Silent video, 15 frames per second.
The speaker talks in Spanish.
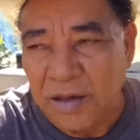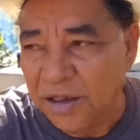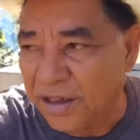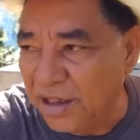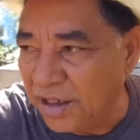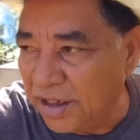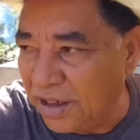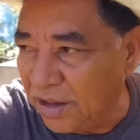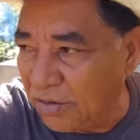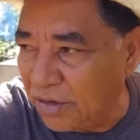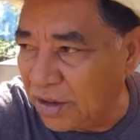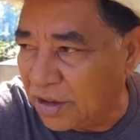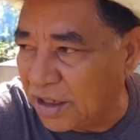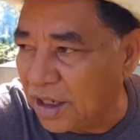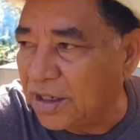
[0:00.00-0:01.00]
¿Quieres,
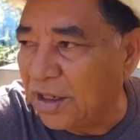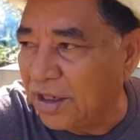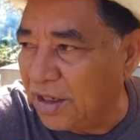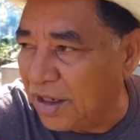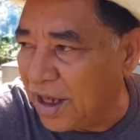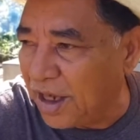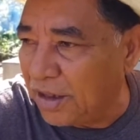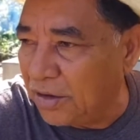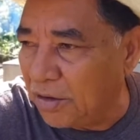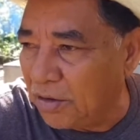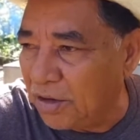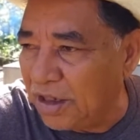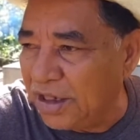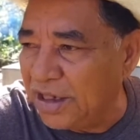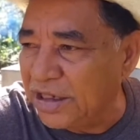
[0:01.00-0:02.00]
¿Quieres que le diga algo?
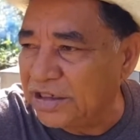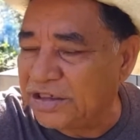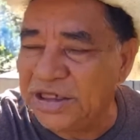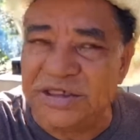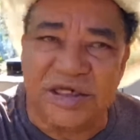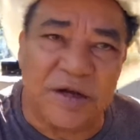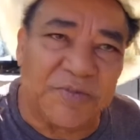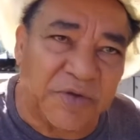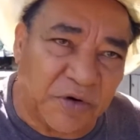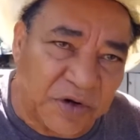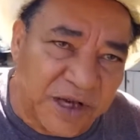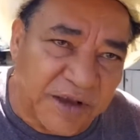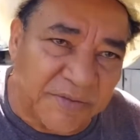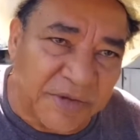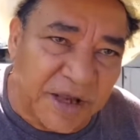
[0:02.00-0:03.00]
Ese es el
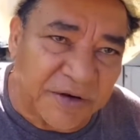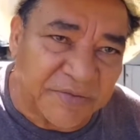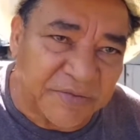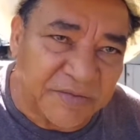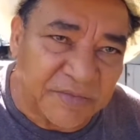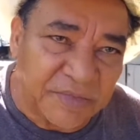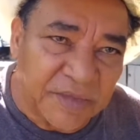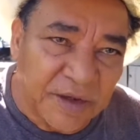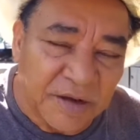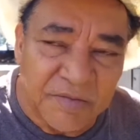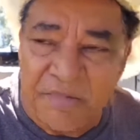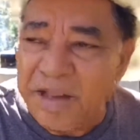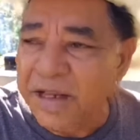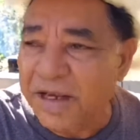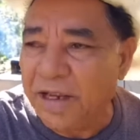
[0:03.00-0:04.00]
problema.
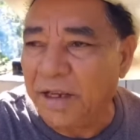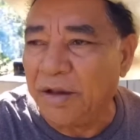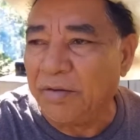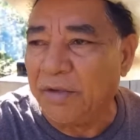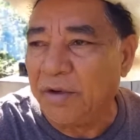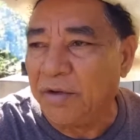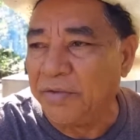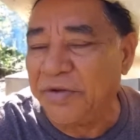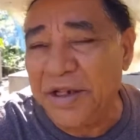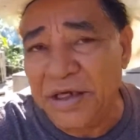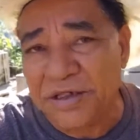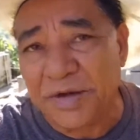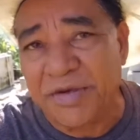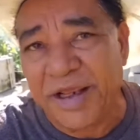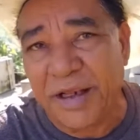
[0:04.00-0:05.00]
Mire,
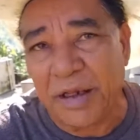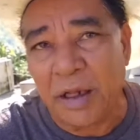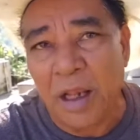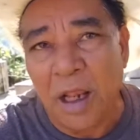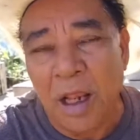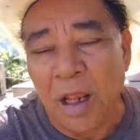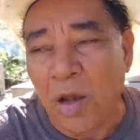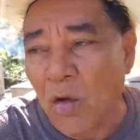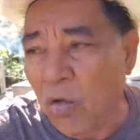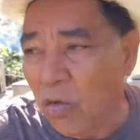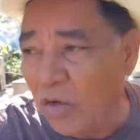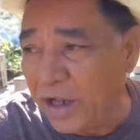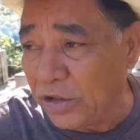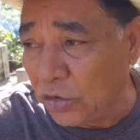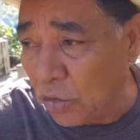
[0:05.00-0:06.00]
fíjese bien,
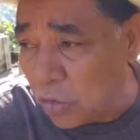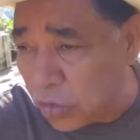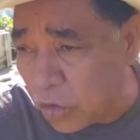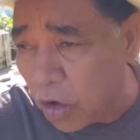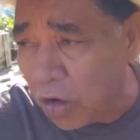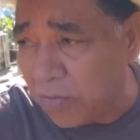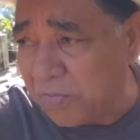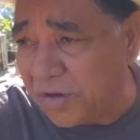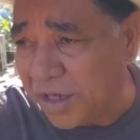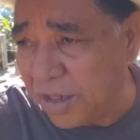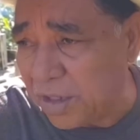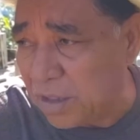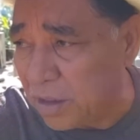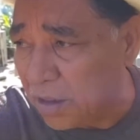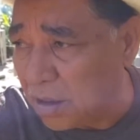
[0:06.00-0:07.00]
cuando un
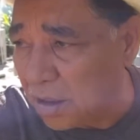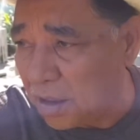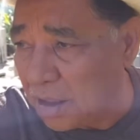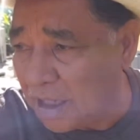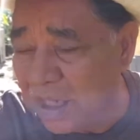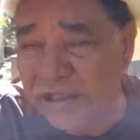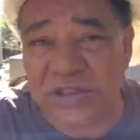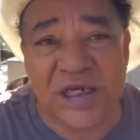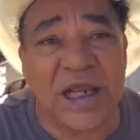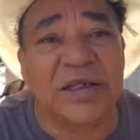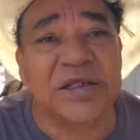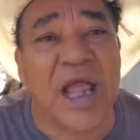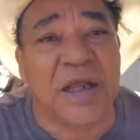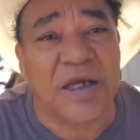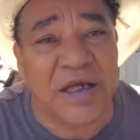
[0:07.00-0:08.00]
hombre
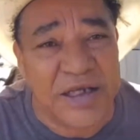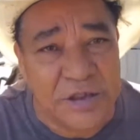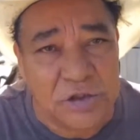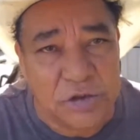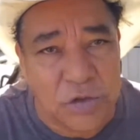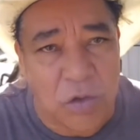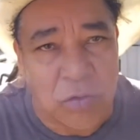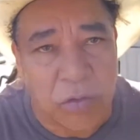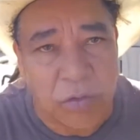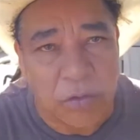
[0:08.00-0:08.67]
acepta a Cristo